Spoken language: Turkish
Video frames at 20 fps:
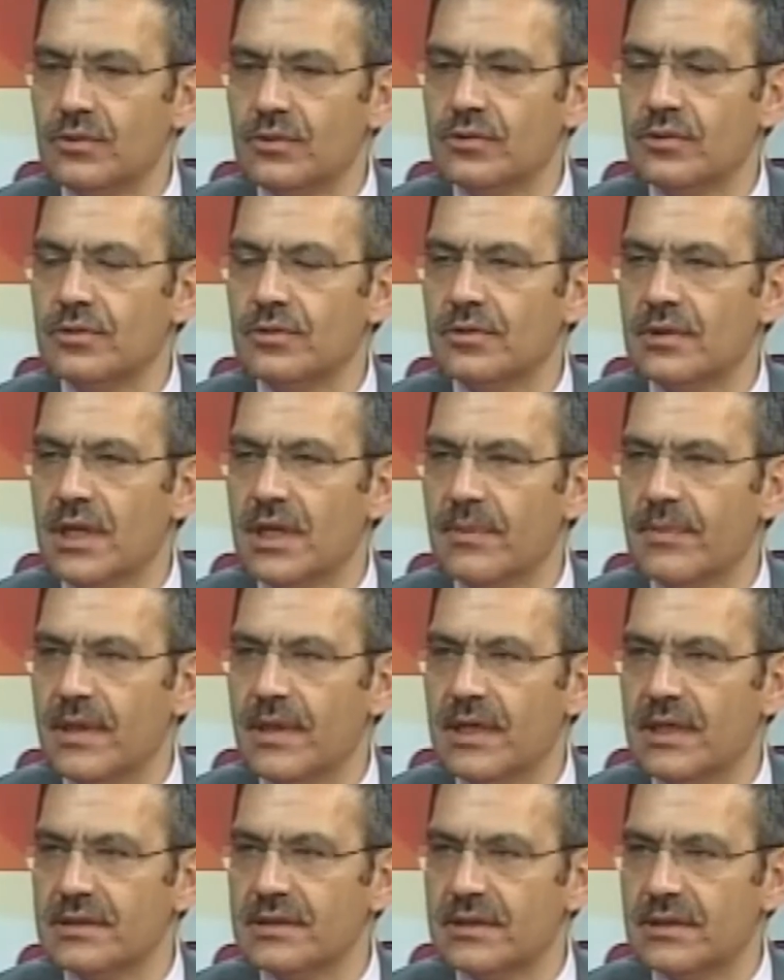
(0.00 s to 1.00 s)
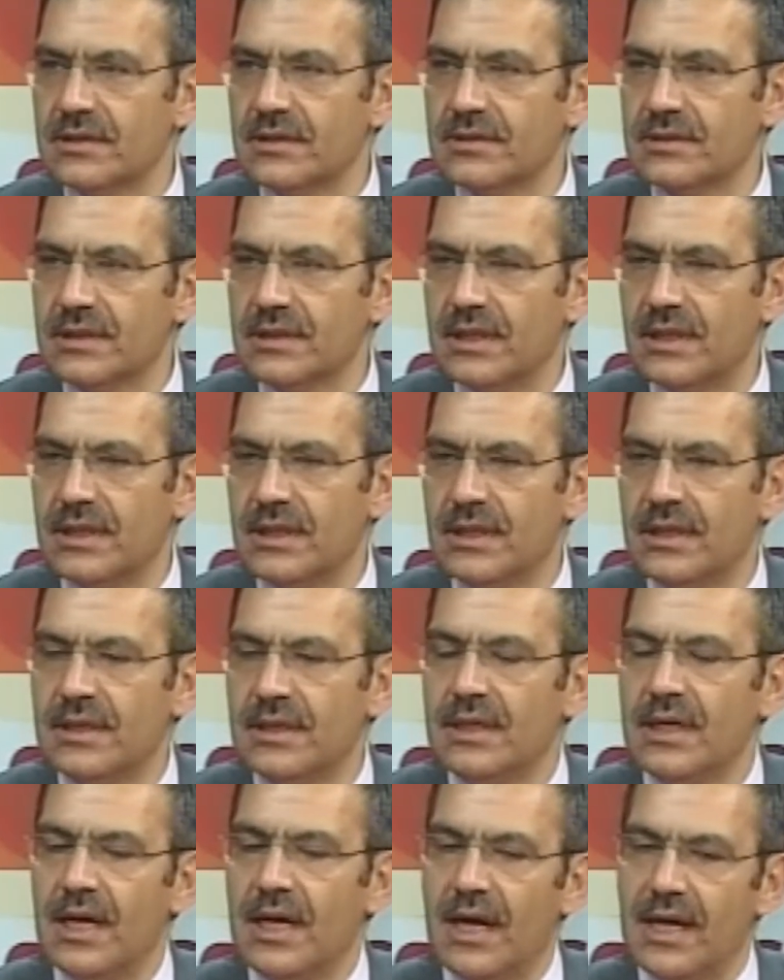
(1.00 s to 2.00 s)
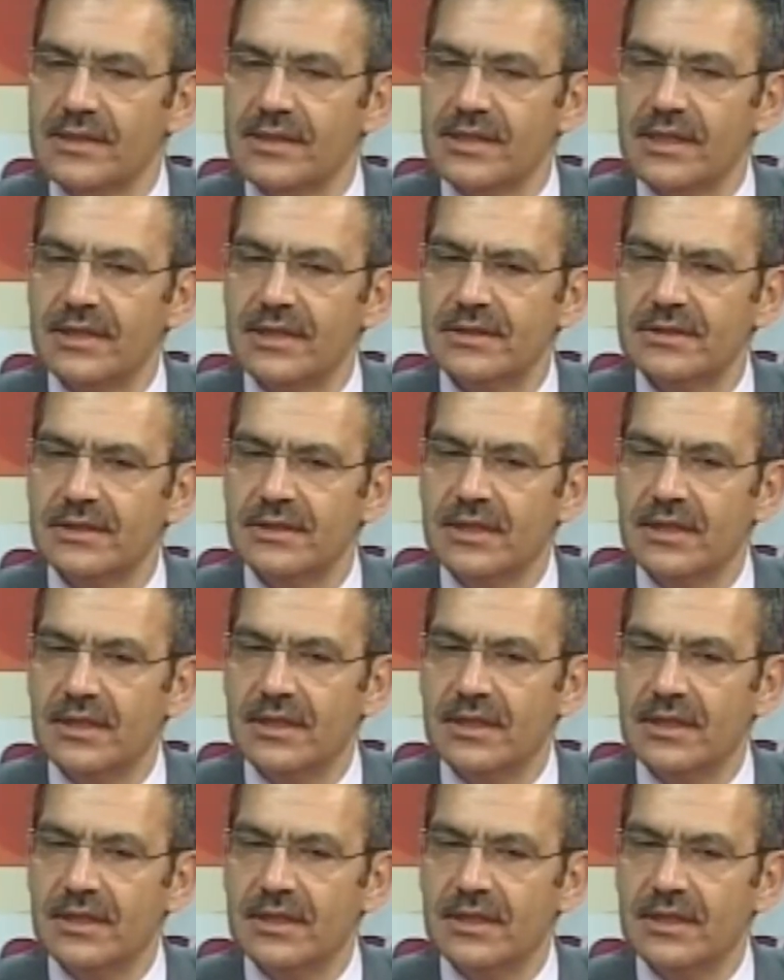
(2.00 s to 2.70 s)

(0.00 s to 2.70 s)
üzüntüler paylaşıldıkça azalır.